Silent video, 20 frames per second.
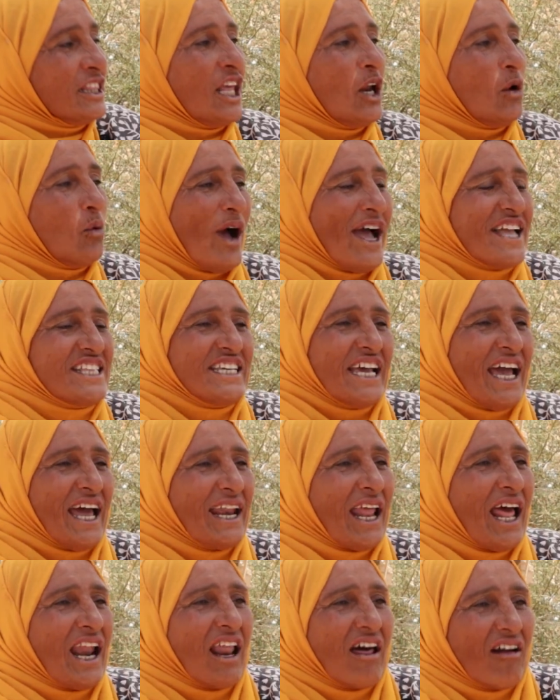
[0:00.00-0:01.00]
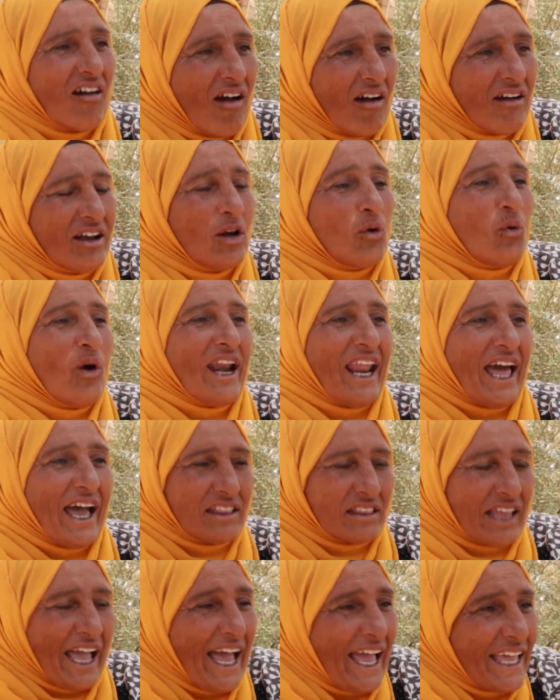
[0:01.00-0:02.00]
دلوقتي انا لا راجل
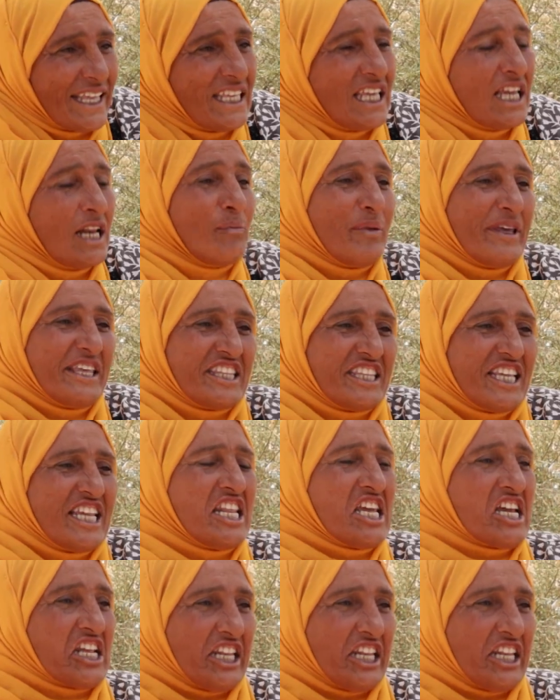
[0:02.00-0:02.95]
ولا عيل بيديني